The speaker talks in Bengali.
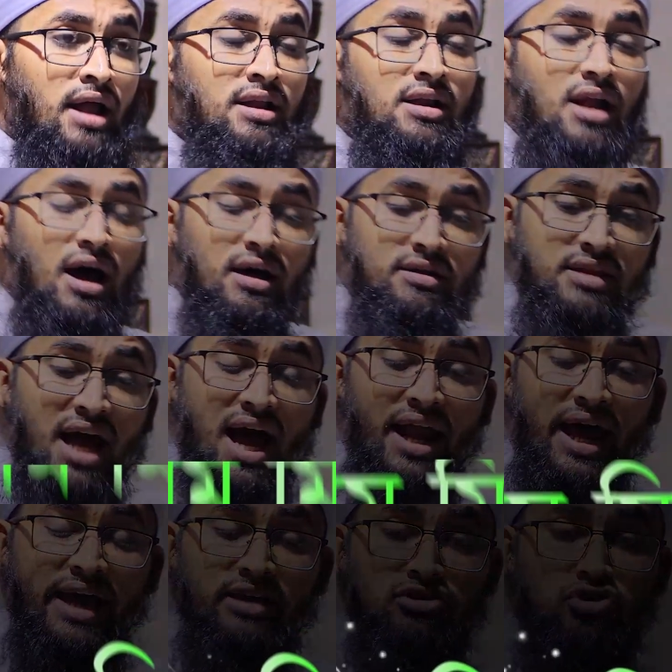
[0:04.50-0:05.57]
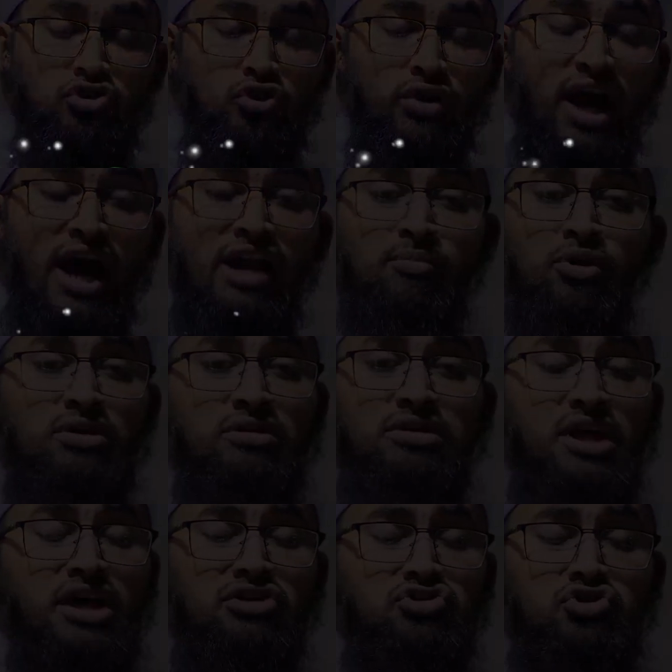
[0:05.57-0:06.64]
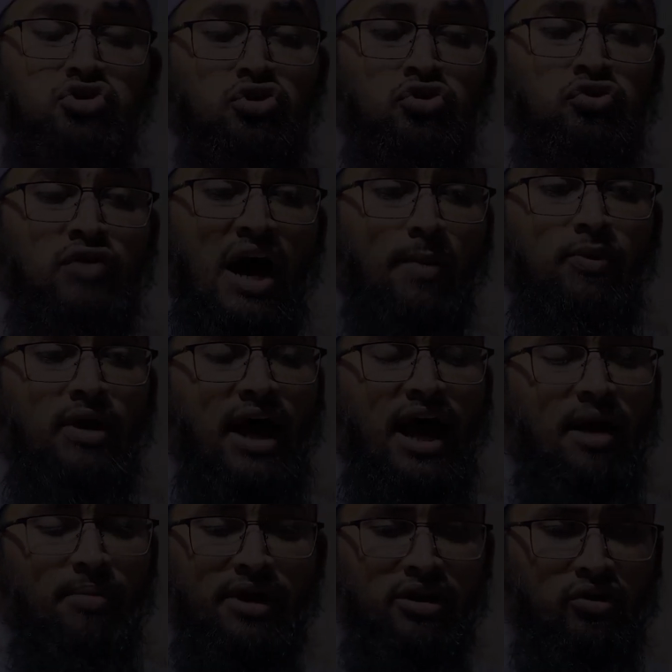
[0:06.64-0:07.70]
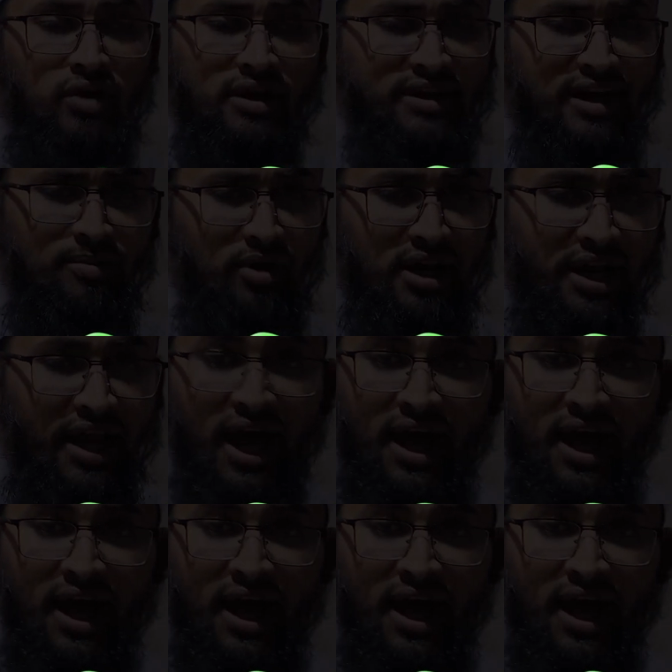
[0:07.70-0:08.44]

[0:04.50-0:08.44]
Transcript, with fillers: আল্লাহ তার এই সুরার মধ্যে শুধু আবুল আহাবের কথা বলে